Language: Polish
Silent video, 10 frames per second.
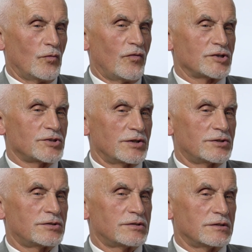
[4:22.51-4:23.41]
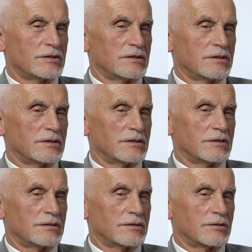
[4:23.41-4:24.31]
uważać
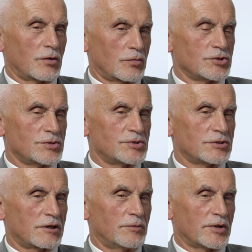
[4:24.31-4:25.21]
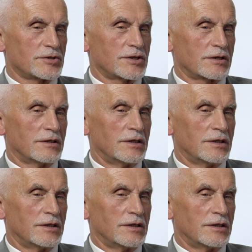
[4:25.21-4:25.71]
e, roku 81